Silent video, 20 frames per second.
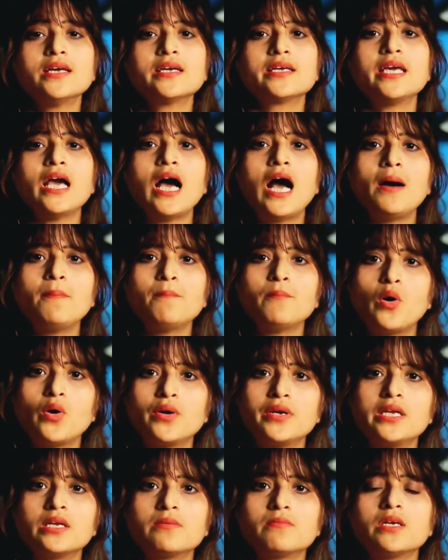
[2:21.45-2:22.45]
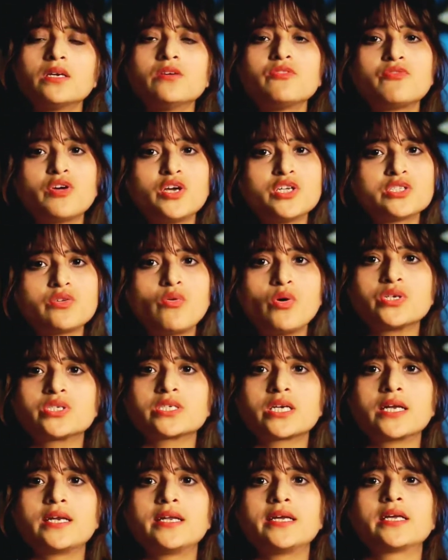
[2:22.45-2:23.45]
कि आप मॉर्निंग में फेस वॉश
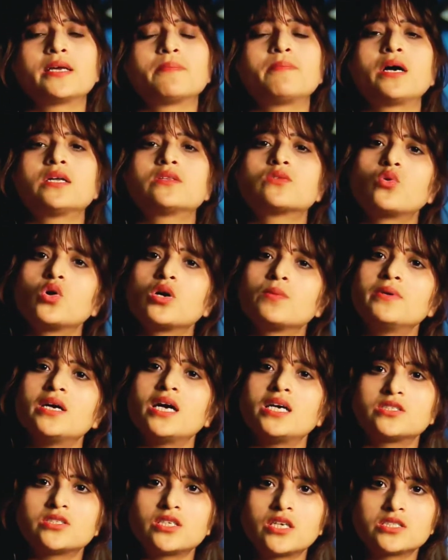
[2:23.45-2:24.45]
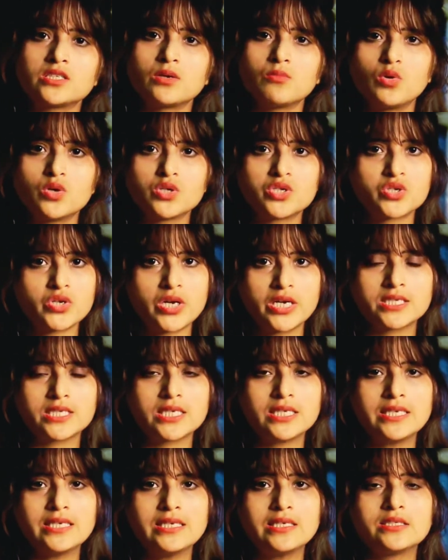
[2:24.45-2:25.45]
करने के बाद कोई भी अच्छा सा मॉइस्चराइज़र
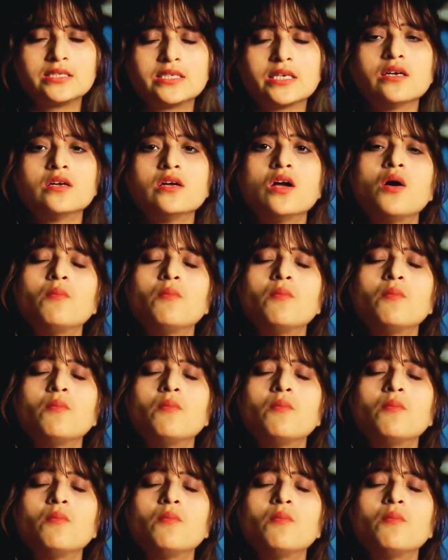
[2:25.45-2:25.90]
ले लीजिए